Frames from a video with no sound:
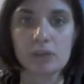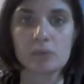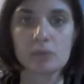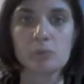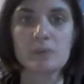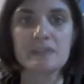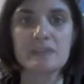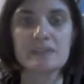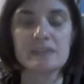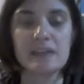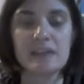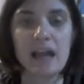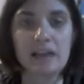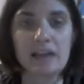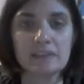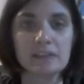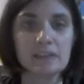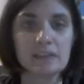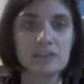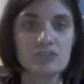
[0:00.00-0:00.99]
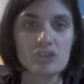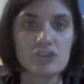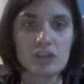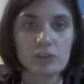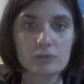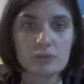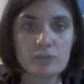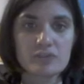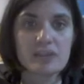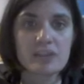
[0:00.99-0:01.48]
in questi atti che
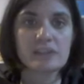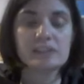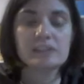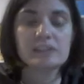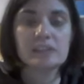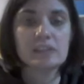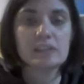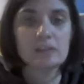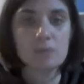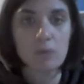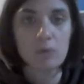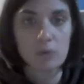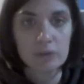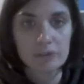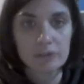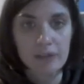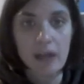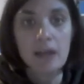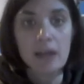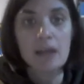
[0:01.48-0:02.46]
c'erano stati di rivolta,